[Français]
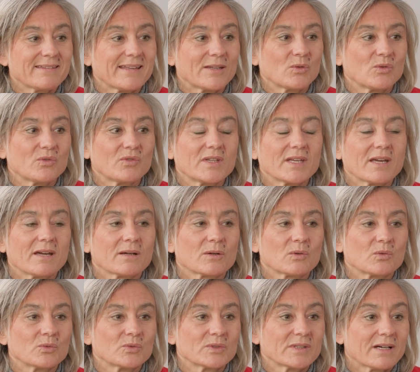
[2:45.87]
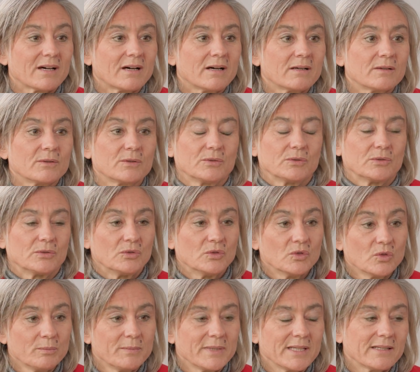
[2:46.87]
Ça devient un contrat euh,
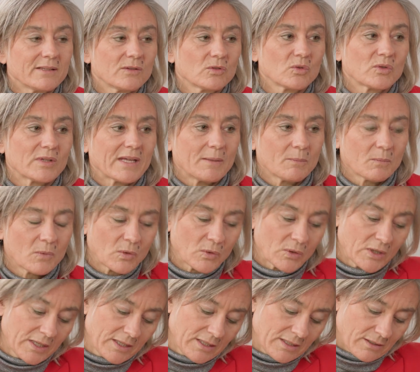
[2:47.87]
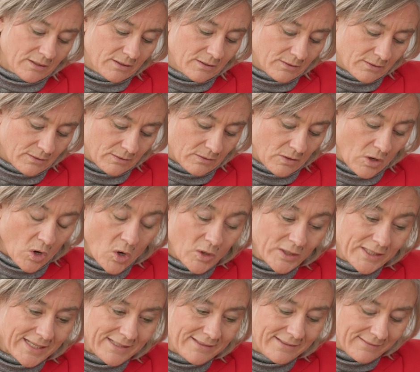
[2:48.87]
nommé, totalement euh,
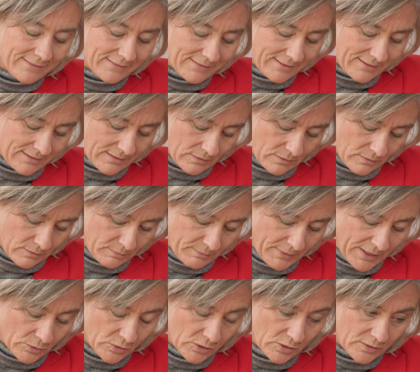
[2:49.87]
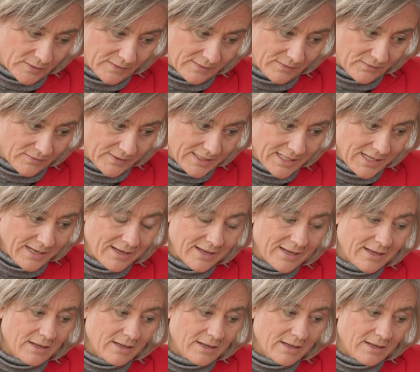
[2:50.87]
organisé par le Code civil.